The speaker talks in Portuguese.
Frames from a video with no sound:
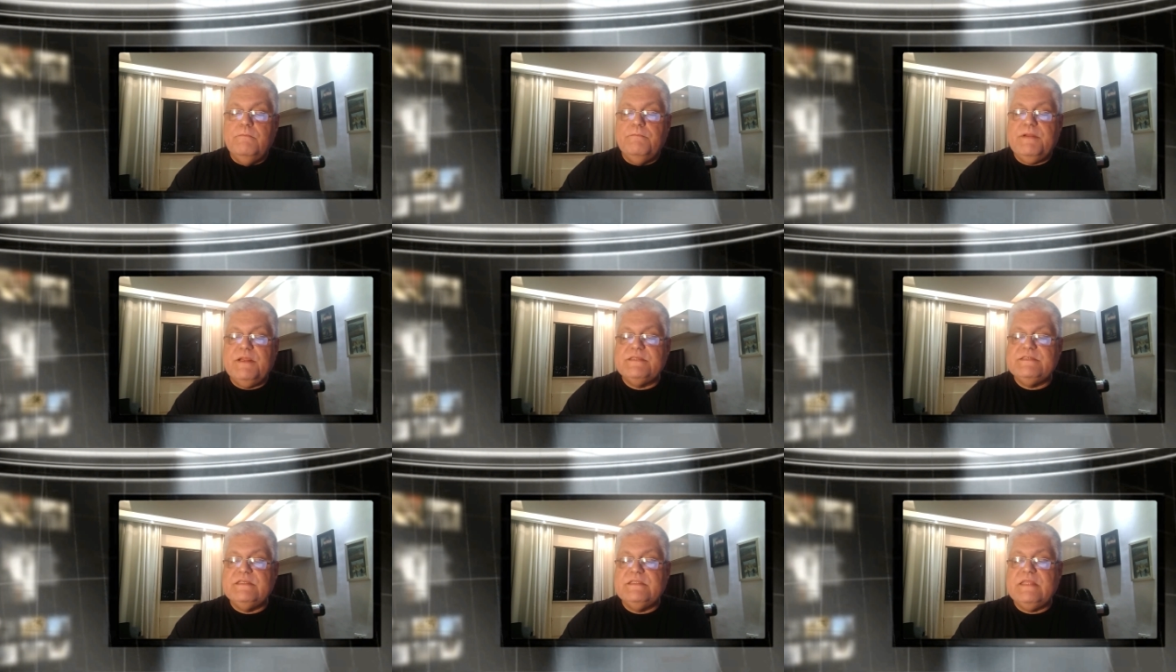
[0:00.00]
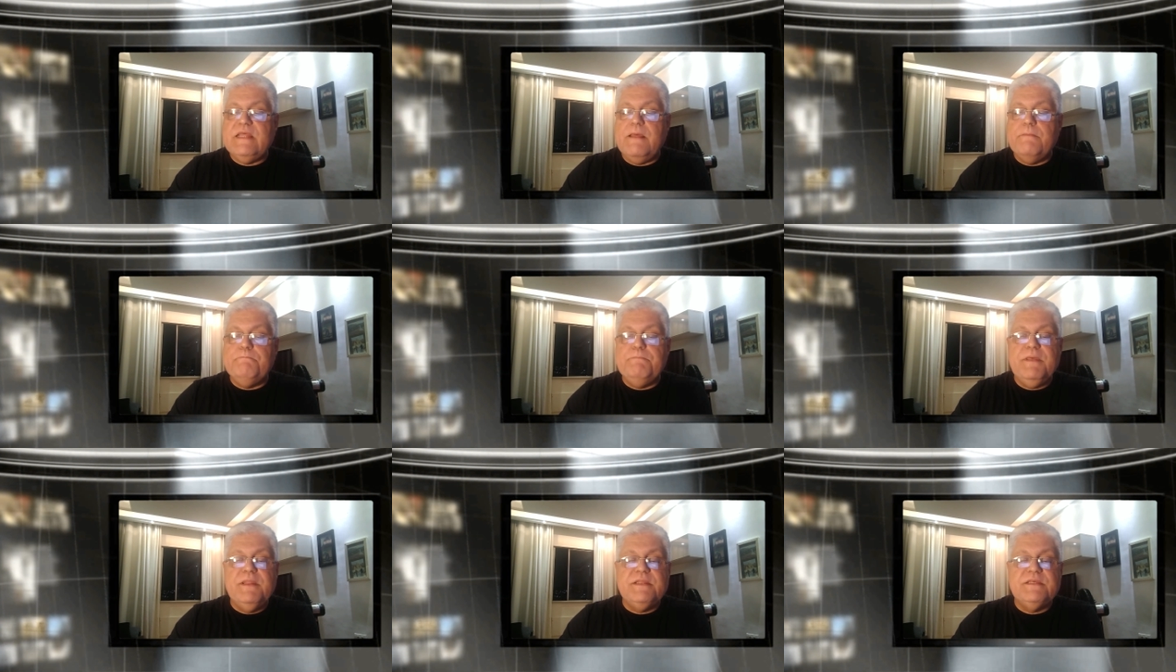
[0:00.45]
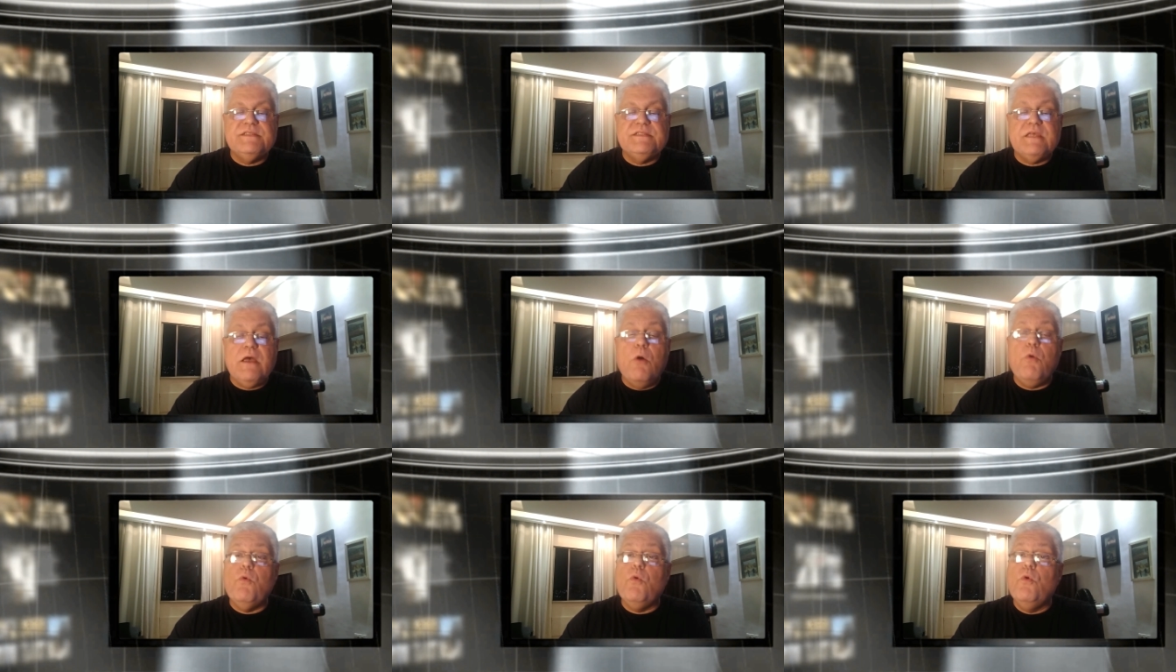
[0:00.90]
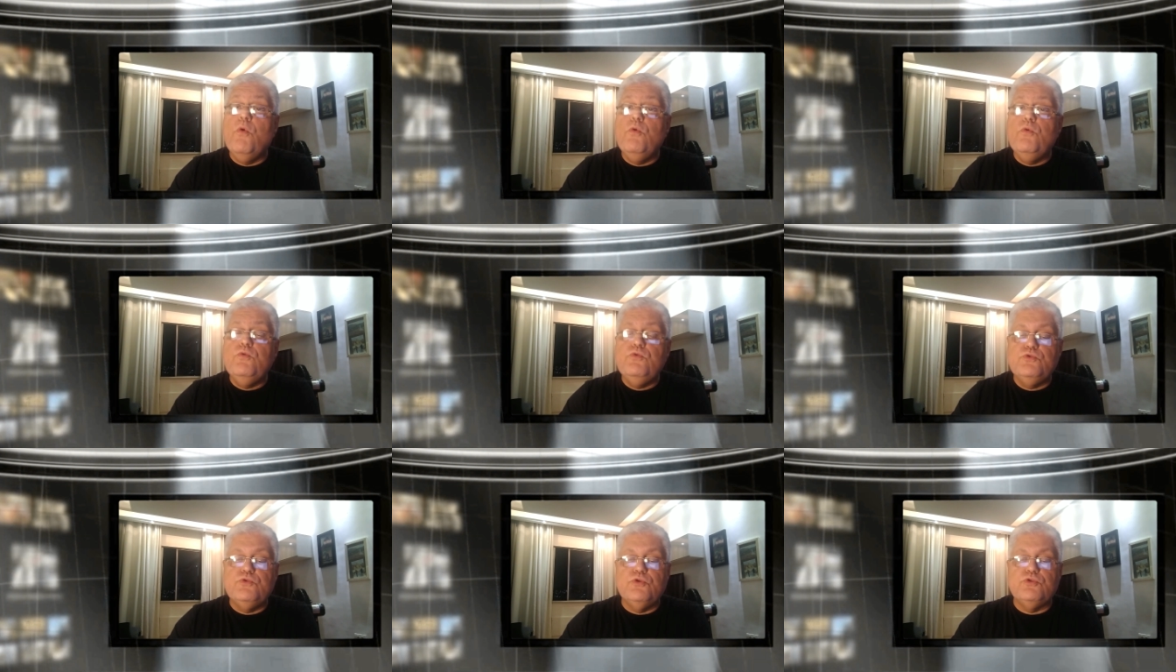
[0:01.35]
para citar apenas
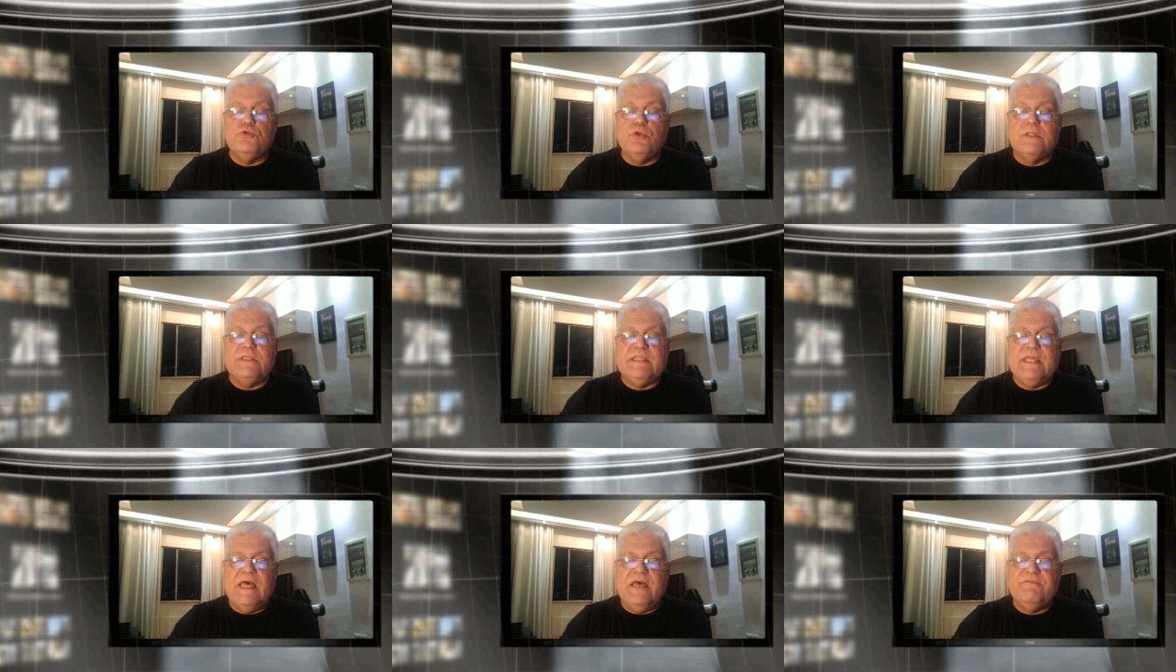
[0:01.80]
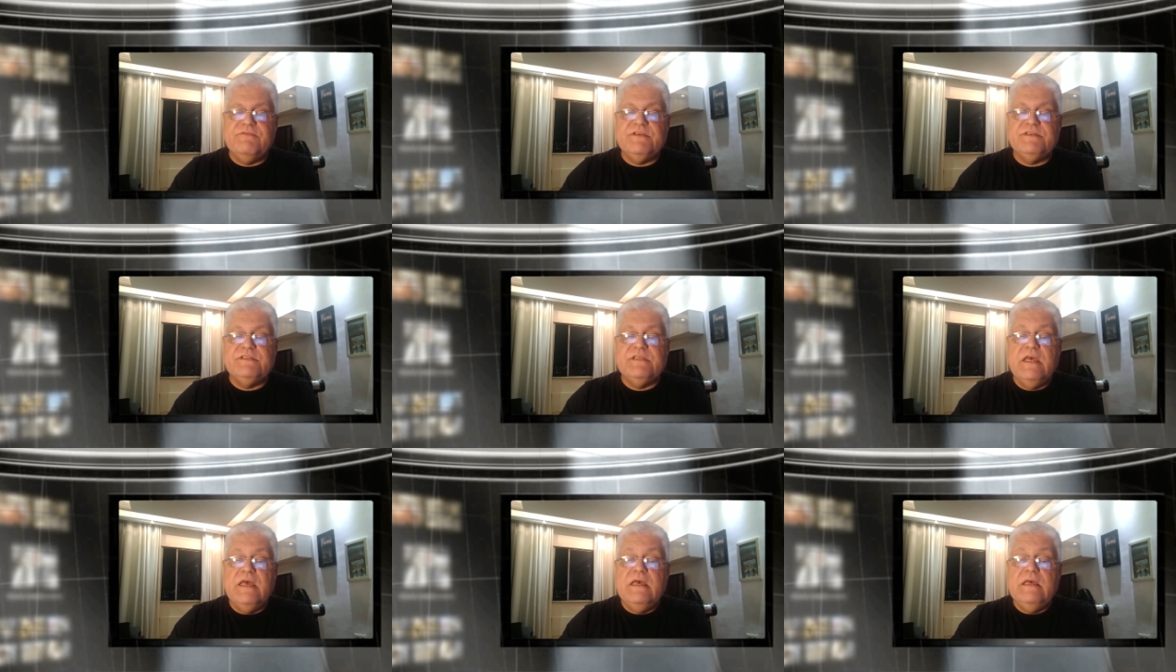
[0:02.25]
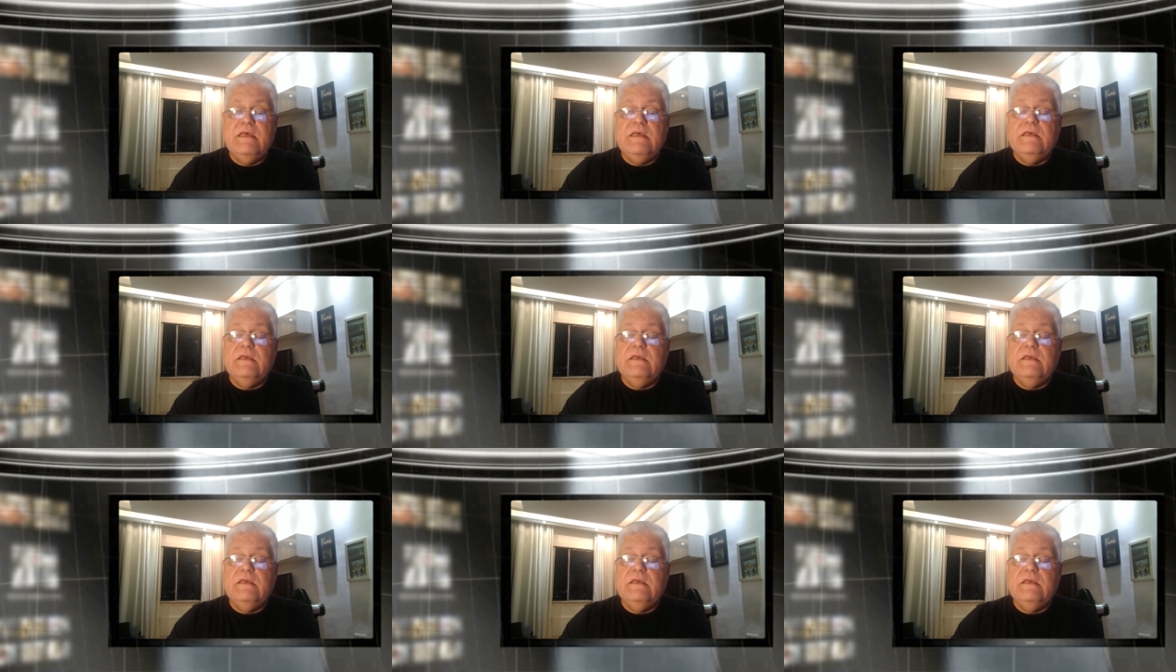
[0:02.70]
alguns dos notáveis